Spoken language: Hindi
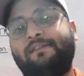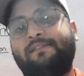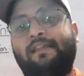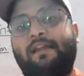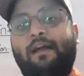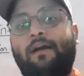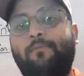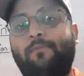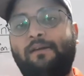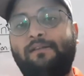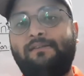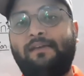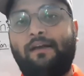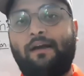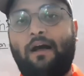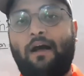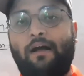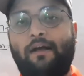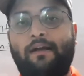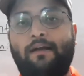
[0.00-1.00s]
कितने का
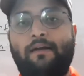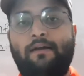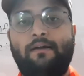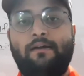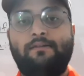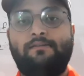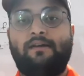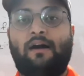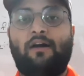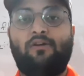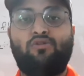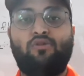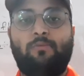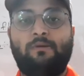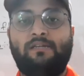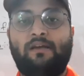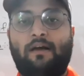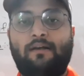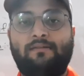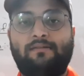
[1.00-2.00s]
बेचेगा आगे चार सौ
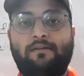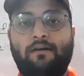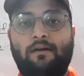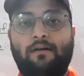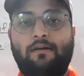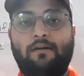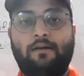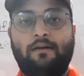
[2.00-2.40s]
पचास का